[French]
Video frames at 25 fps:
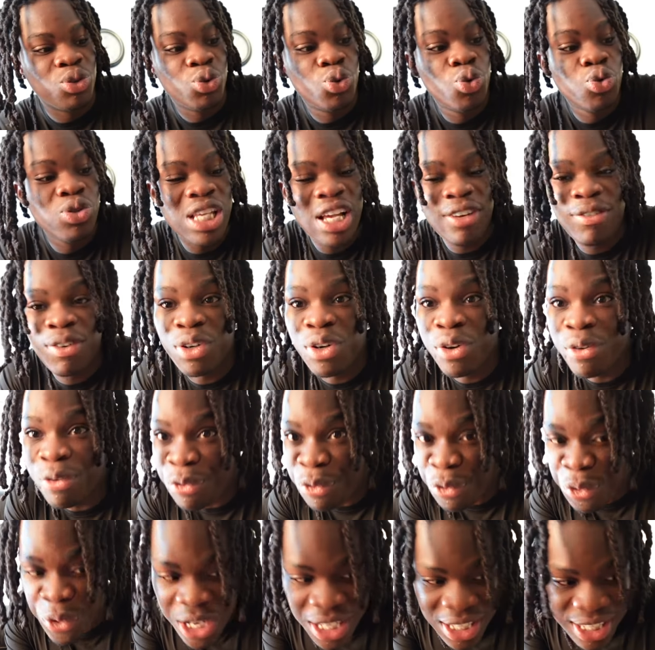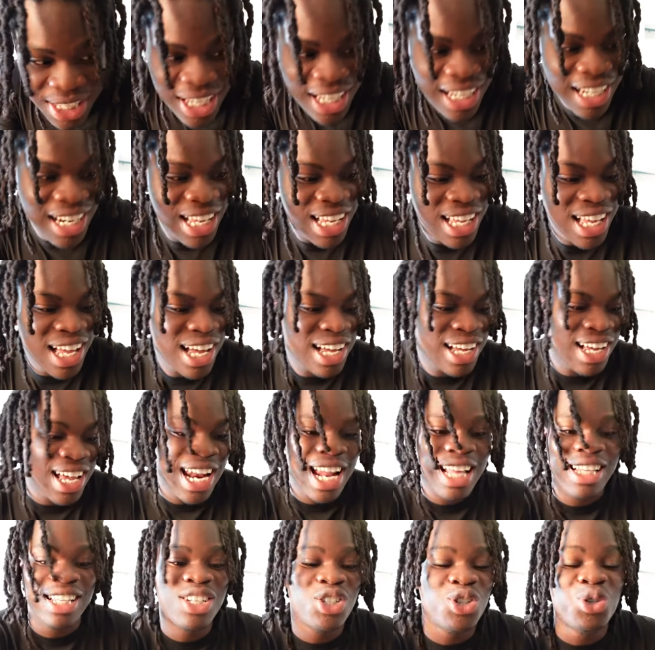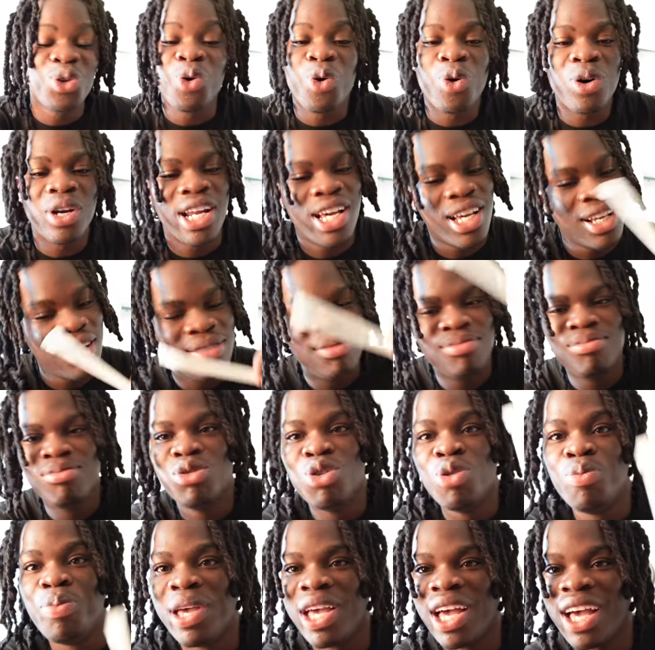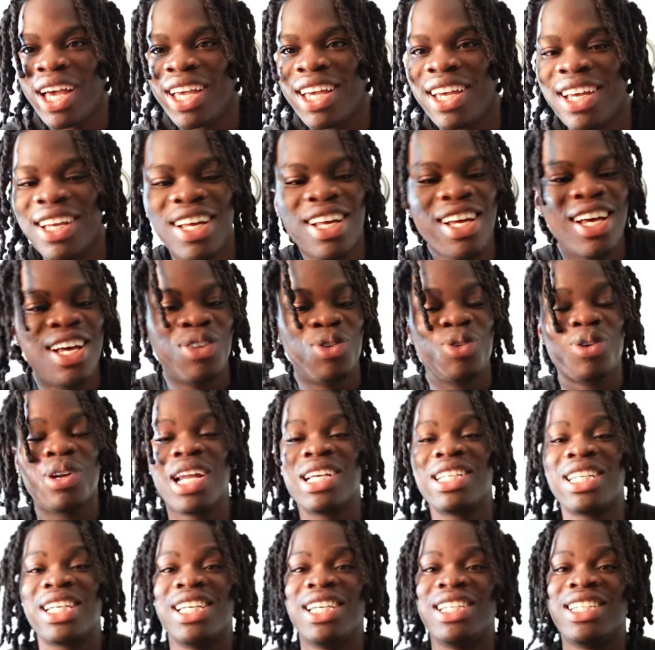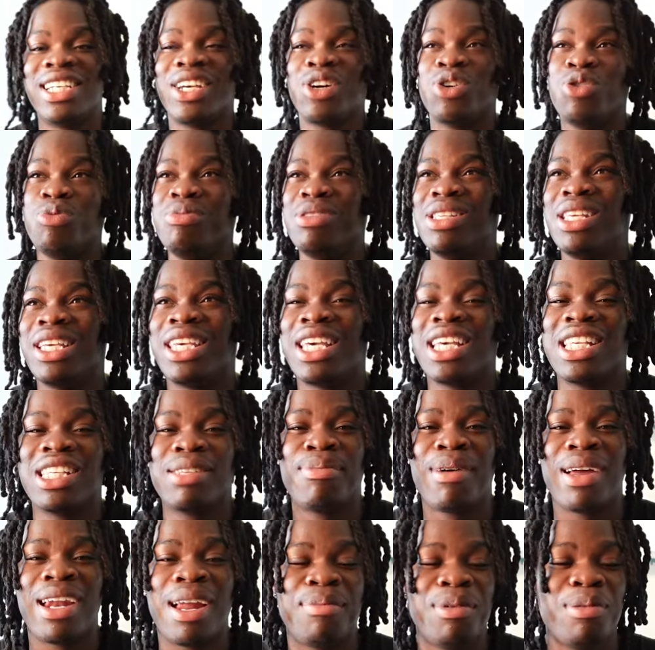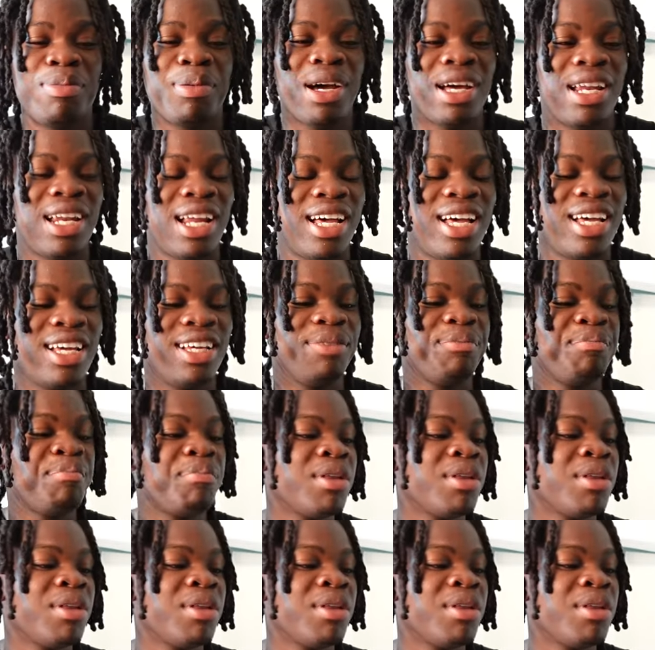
Tout ça pour le frisky, les gars. Elle a dit, je te connais, ne paye rien. Donc là, j'ai économisé 15 balles à peu près là. Hein.